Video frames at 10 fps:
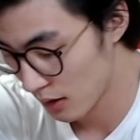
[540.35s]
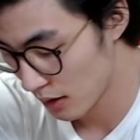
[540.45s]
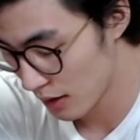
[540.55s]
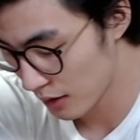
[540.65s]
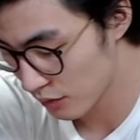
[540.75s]

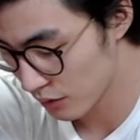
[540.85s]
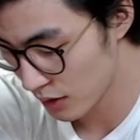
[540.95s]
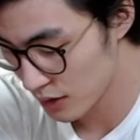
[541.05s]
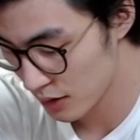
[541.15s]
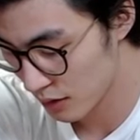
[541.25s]
이게 두
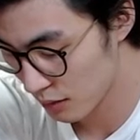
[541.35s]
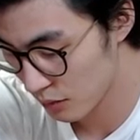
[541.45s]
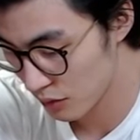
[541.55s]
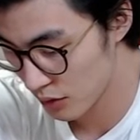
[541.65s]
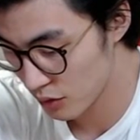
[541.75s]
가지
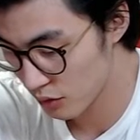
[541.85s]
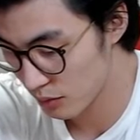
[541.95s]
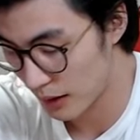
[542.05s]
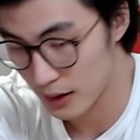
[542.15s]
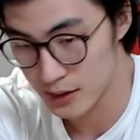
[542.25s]
여러분들이
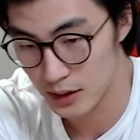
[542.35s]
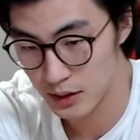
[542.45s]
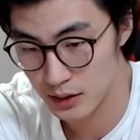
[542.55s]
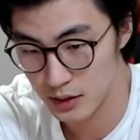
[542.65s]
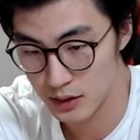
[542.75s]
좀
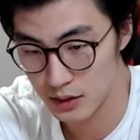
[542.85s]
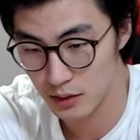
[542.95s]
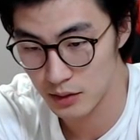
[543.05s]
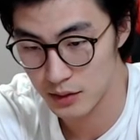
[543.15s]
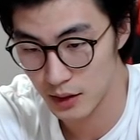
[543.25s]
아시는
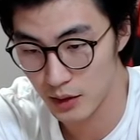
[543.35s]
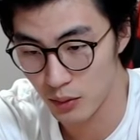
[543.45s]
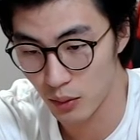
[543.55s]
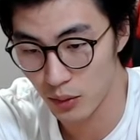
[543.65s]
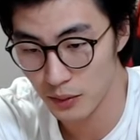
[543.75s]
그런
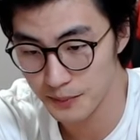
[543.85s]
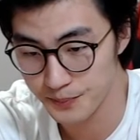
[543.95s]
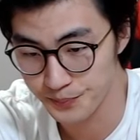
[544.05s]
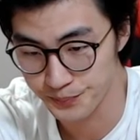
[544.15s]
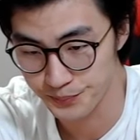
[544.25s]

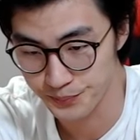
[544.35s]
얘기고.